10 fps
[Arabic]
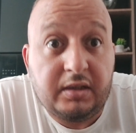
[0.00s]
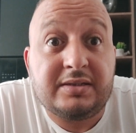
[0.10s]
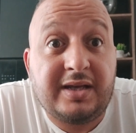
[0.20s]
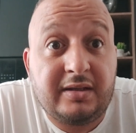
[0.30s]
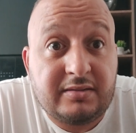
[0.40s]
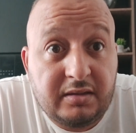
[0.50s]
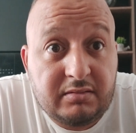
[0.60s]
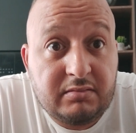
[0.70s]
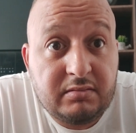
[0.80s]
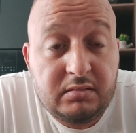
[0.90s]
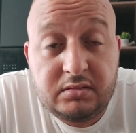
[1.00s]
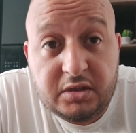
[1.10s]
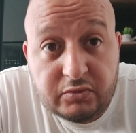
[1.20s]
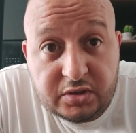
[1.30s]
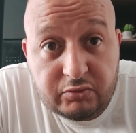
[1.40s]
كتخطط أنت
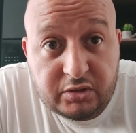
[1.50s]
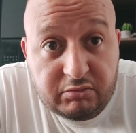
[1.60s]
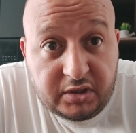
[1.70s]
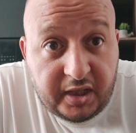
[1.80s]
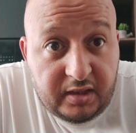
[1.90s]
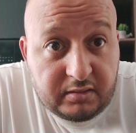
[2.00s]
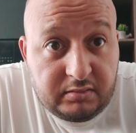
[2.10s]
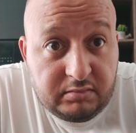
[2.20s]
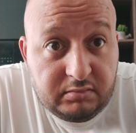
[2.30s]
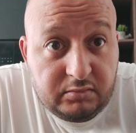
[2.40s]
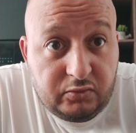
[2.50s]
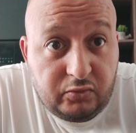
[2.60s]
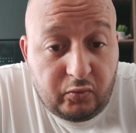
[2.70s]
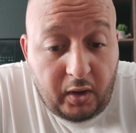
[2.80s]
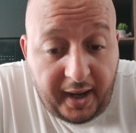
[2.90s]
والزوجة ديالك
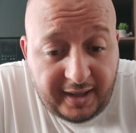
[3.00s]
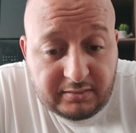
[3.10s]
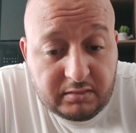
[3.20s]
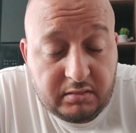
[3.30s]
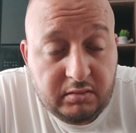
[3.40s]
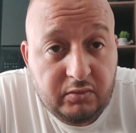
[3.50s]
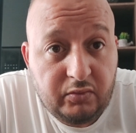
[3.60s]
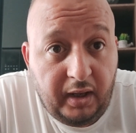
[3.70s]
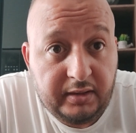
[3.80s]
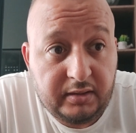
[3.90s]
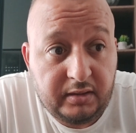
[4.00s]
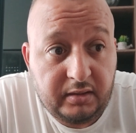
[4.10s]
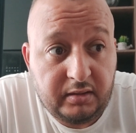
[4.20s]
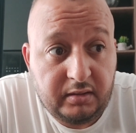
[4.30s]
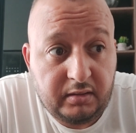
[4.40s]
وحاط واحد
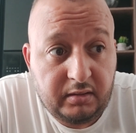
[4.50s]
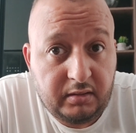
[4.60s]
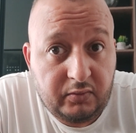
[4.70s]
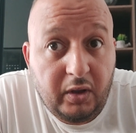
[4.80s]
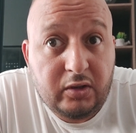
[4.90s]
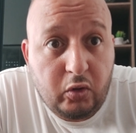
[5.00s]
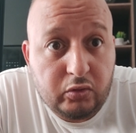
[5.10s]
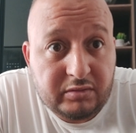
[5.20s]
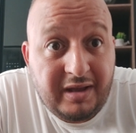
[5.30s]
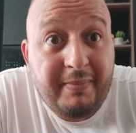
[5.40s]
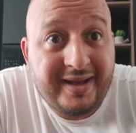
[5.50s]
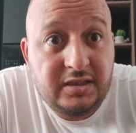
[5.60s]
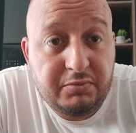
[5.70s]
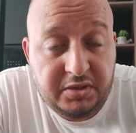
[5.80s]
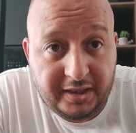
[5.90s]
واحد الخطة باغي
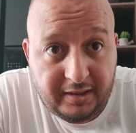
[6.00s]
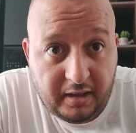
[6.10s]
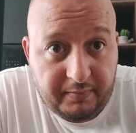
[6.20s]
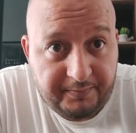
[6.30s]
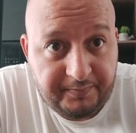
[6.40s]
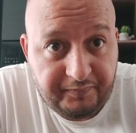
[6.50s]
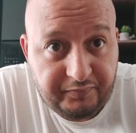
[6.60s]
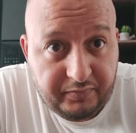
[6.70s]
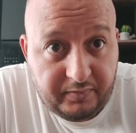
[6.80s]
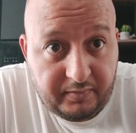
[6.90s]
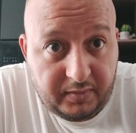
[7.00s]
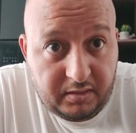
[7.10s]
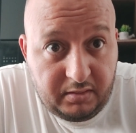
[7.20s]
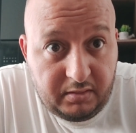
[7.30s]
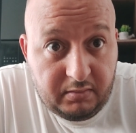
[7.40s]
تمشي عليها
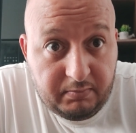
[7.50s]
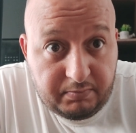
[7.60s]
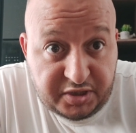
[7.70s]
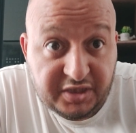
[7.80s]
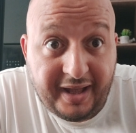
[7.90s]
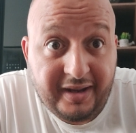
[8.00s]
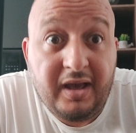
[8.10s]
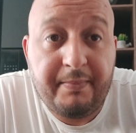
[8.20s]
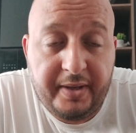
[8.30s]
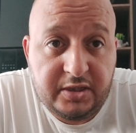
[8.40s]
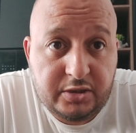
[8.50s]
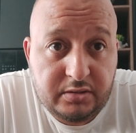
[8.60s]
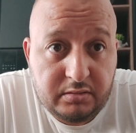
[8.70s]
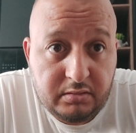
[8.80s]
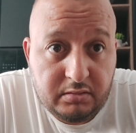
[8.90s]
بشي طريقة باش